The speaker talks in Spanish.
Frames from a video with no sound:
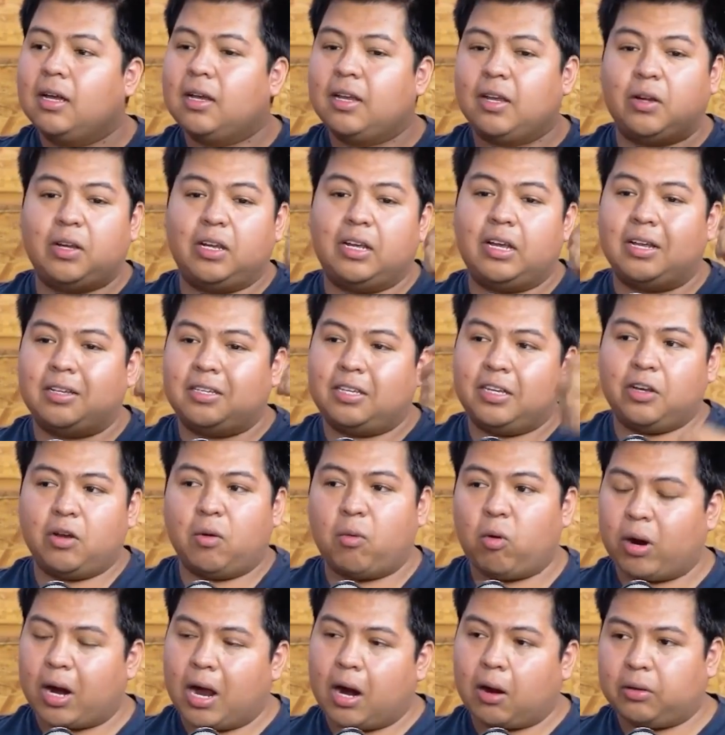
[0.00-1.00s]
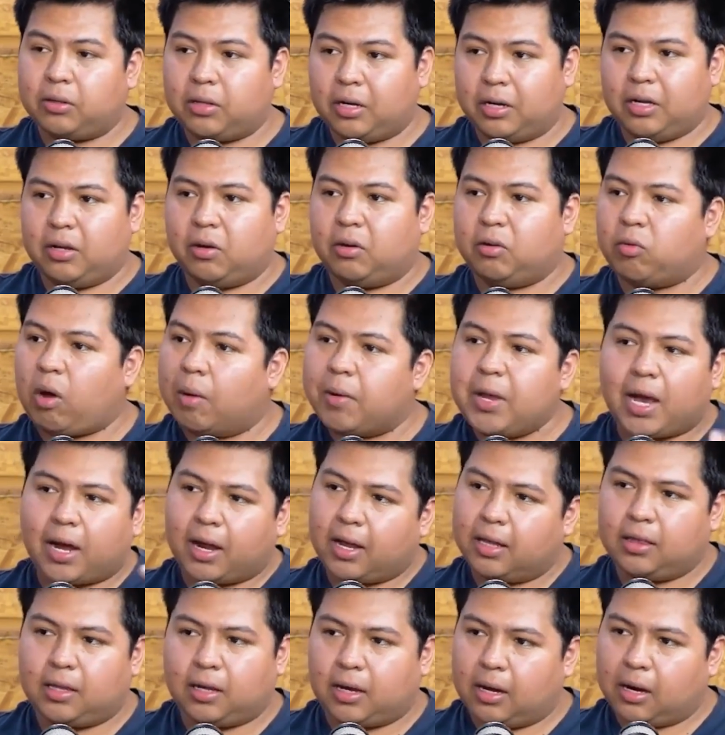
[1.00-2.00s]
Y, en sí yo buscaba contenido y no había
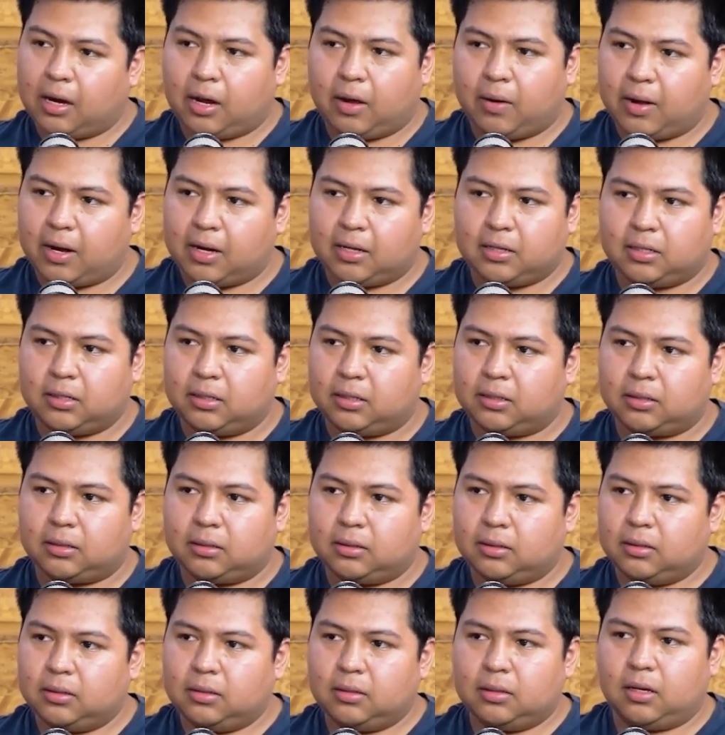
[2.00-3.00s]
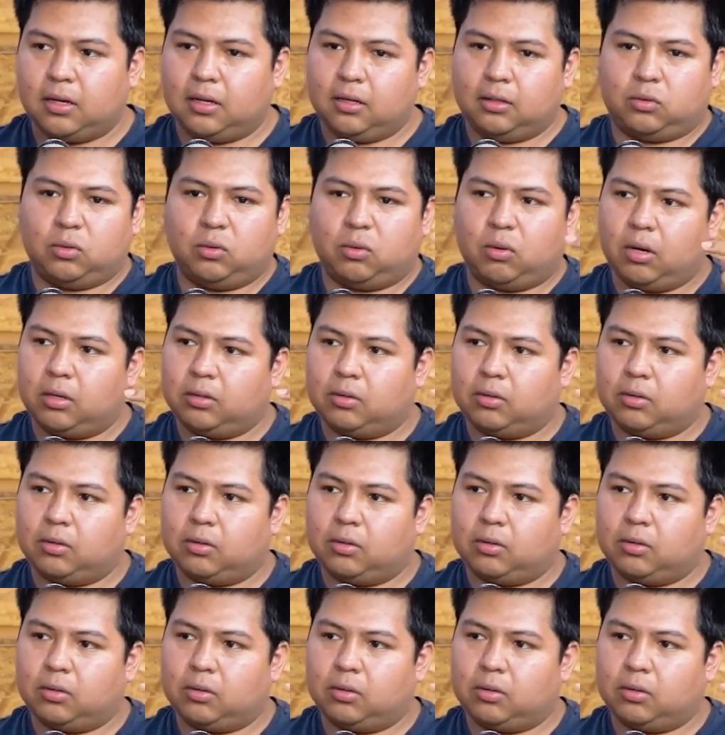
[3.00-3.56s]
gente que grabara así. En, su,